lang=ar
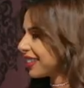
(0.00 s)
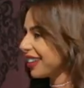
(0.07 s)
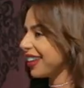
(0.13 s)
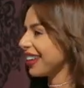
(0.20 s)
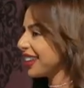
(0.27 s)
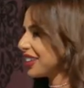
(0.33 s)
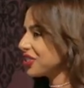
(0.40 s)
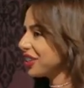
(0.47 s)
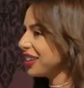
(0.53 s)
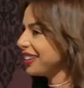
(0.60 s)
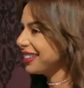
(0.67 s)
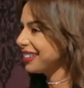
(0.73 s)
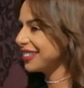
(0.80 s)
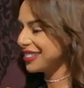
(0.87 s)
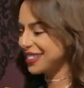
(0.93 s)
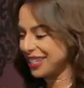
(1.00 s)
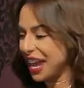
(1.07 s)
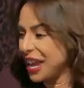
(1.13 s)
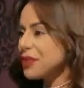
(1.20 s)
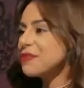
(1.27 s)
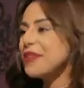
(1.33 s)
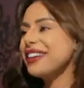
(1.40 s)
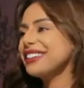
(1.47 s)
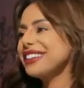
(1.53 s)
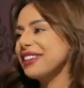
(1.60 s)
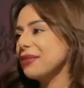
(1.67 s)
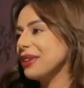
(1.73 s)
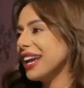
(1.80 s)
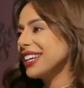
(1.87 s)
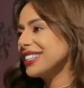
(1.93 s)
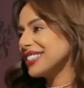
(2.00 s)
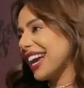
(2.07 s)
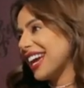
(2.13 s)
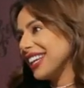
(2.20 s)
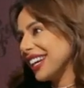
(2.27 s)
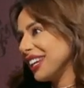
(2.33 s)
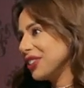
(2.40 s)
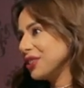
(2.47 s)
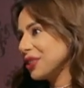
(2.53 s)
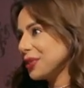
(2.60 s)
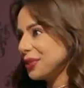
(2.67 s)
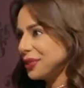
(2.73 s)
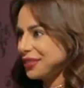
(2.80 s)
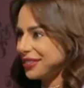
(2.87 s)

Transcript: حياك الله سالم مباركة بالعكس تعالي غيري جو